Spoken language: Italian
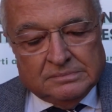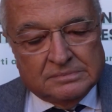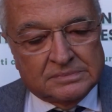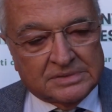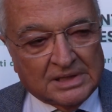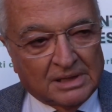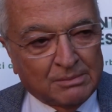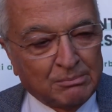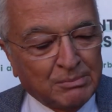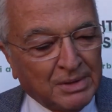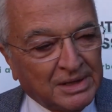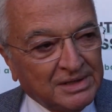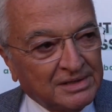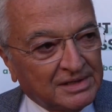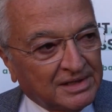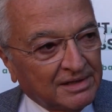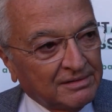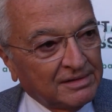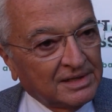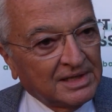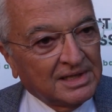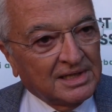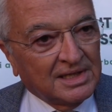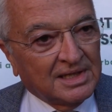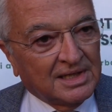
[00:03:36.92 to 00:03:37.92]
talmente
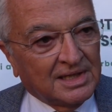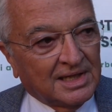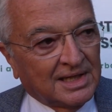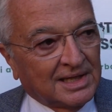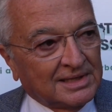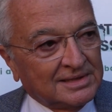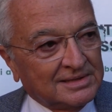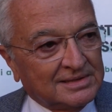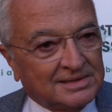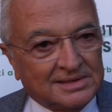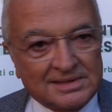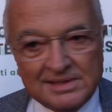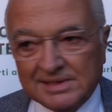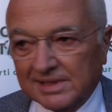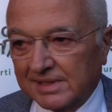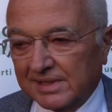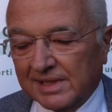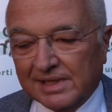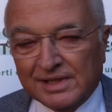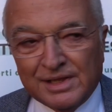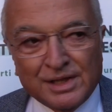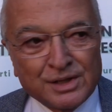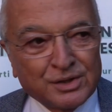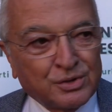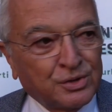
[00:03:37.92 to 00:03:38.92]
antiche che
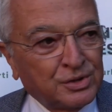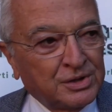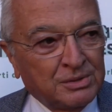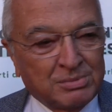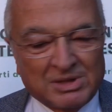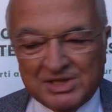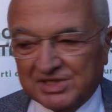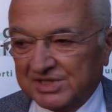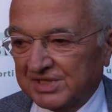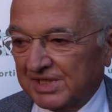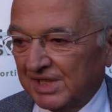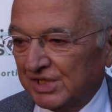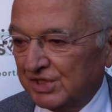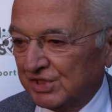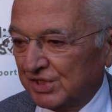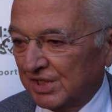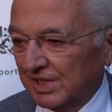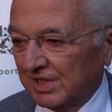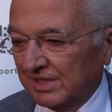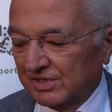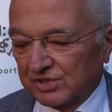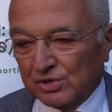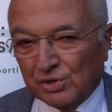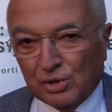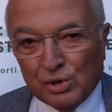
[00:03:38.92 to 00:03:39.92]
hanno ancora i passaggi a
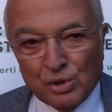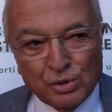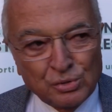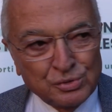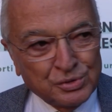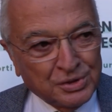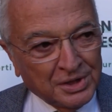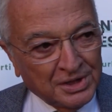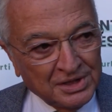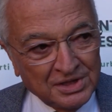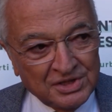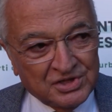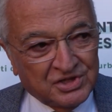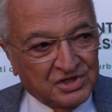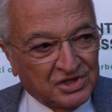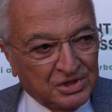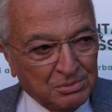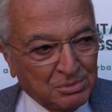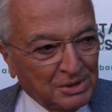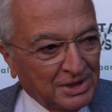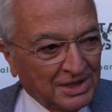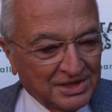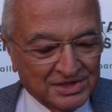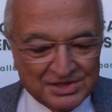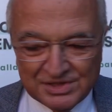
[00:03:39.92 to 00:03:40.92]
livello, sono
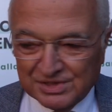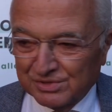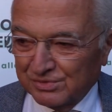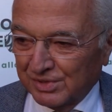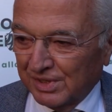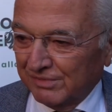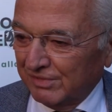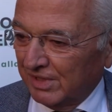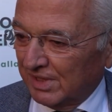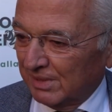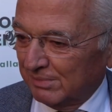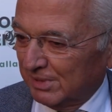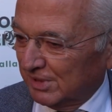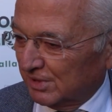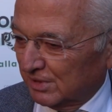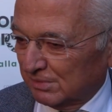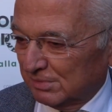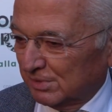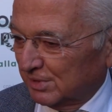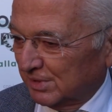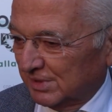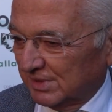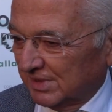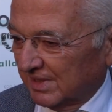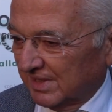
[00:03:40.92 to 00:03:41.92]
lontanissimi da essere una vera
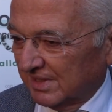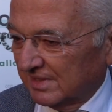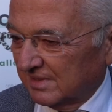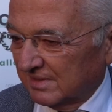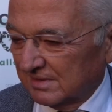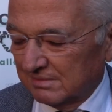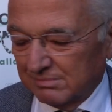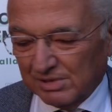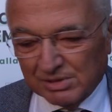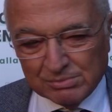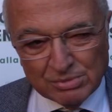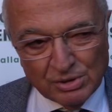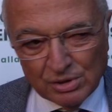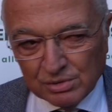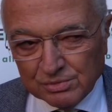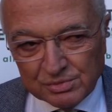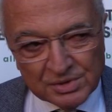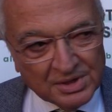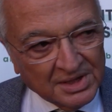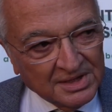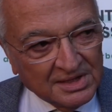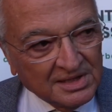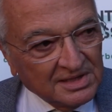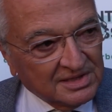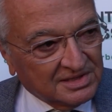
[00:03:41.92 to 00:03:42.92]
metropolitana, proprio
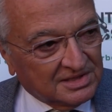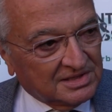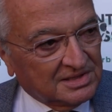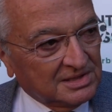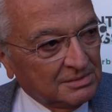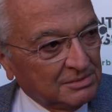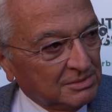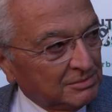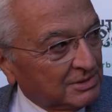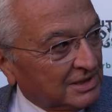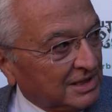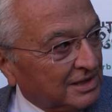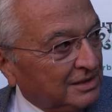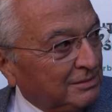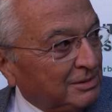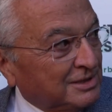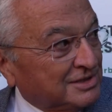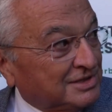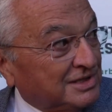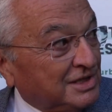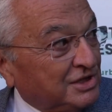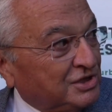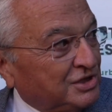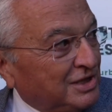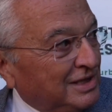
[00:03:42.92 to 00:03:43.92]
lontanissimi perché hanno i
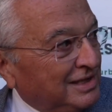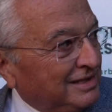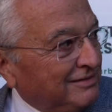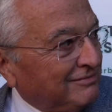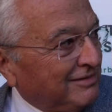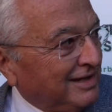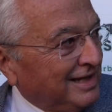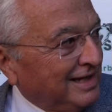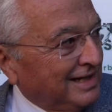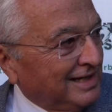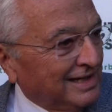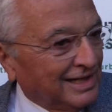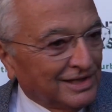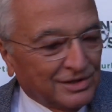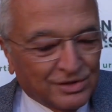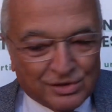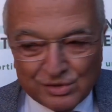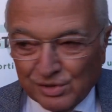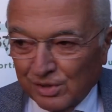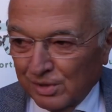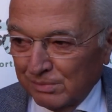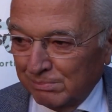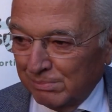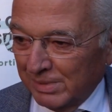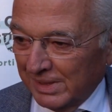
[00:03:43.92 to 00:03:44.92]
passaggi a livello, hanno
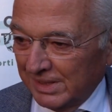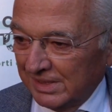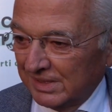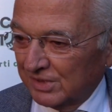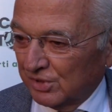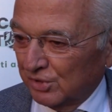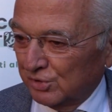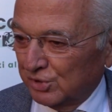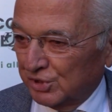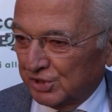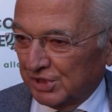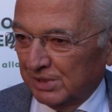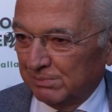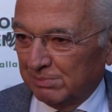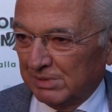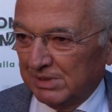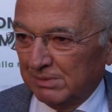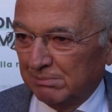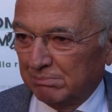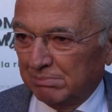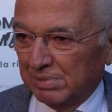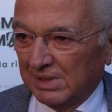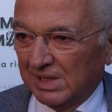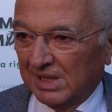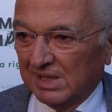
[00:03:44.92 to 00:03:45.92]
roba
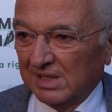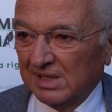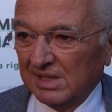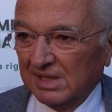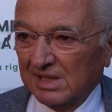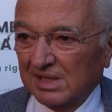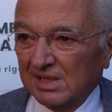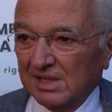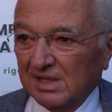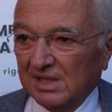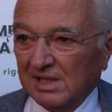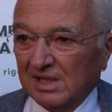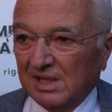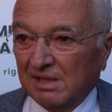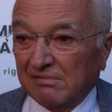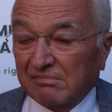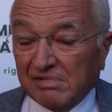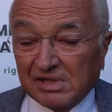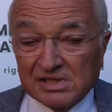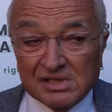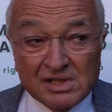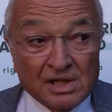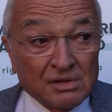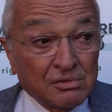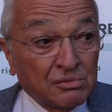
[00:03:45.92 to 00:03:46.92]
inconcepibile,
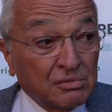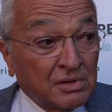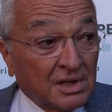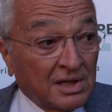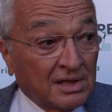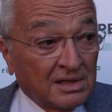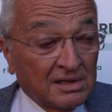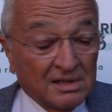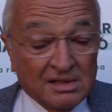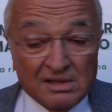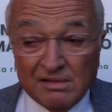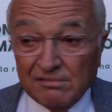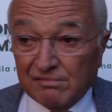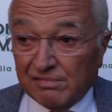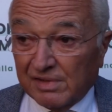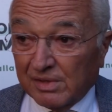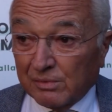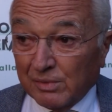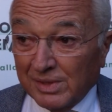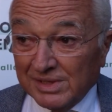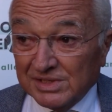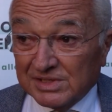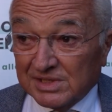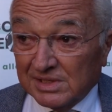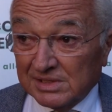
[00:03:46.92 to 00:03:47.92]
infatti hanno una
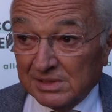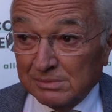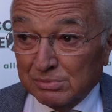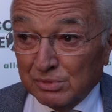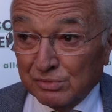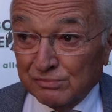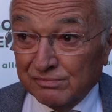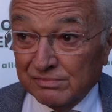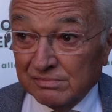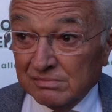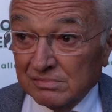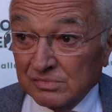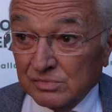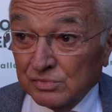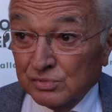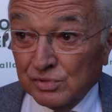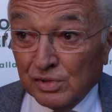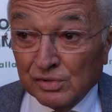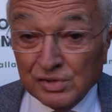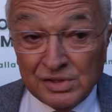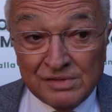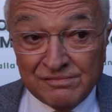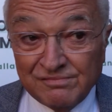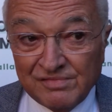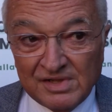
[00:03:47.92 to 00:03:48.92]
frequenza tipo uno
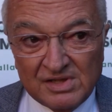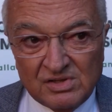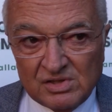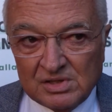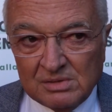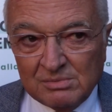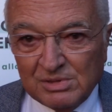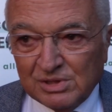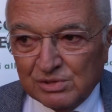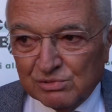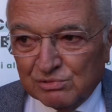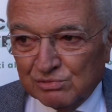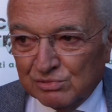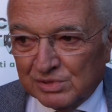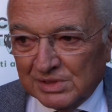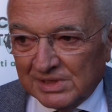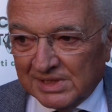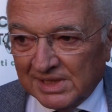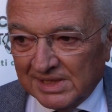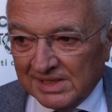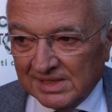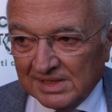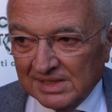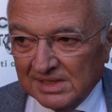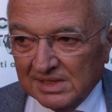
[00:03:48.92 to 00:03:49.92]
ogni 20 minuti
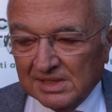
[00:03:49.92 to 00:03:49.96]
che,